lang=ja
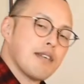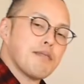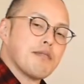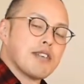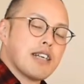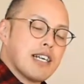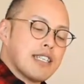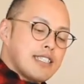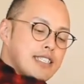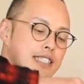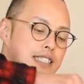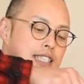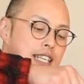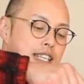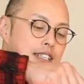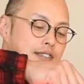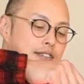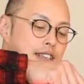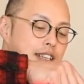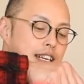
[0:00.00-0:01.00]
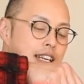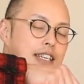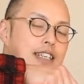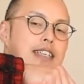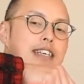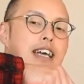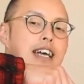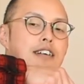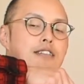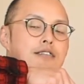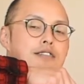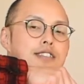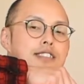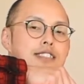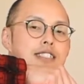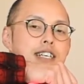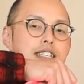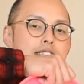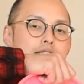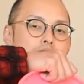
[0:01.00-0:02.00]
いもかじったりとか顎
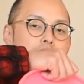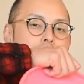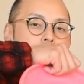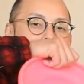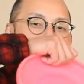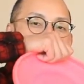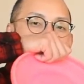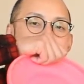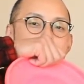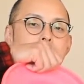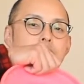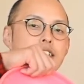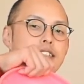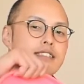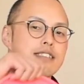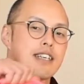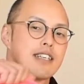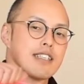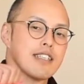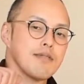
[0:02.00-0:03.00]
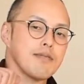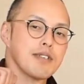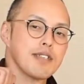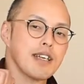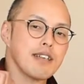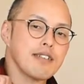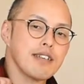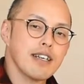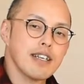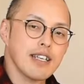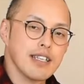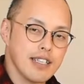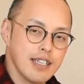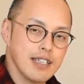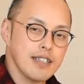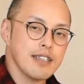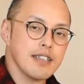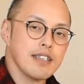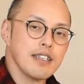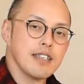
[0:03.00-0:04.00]
使ったらストレス発散にもなるから
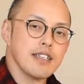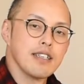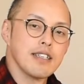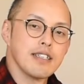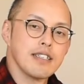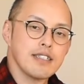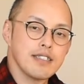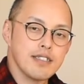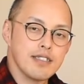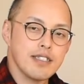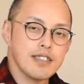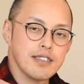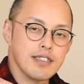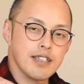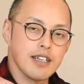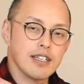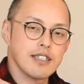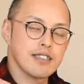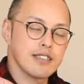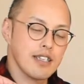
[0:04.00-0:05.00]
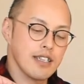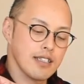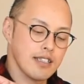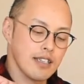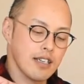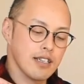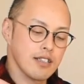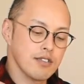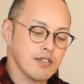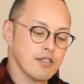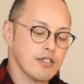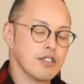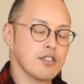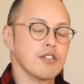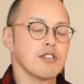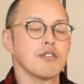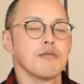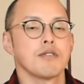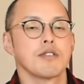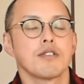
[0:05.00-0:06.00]
ねストレス発散あの
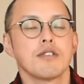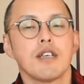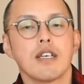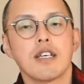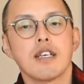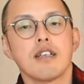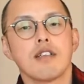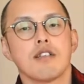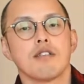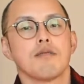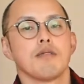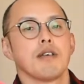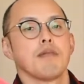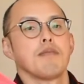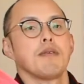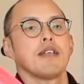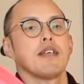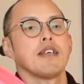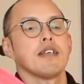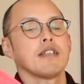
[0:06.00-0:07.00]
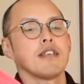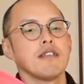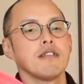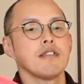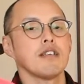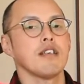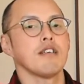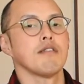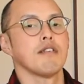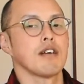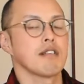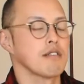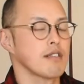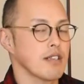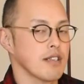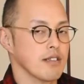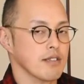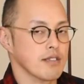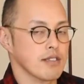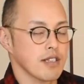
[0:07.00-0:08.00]
人でもそうやけれどもやっぱりエネルギーをある
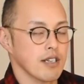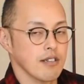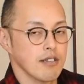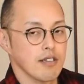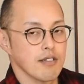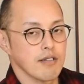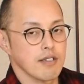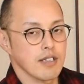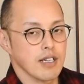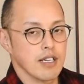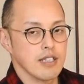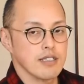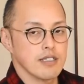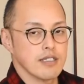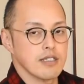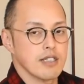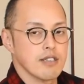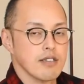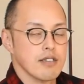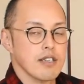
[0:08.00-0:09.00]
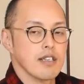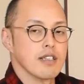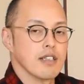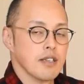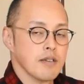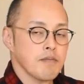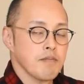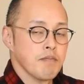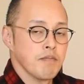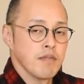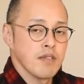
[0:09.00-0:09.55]
程度使うっていうのは大事になるからね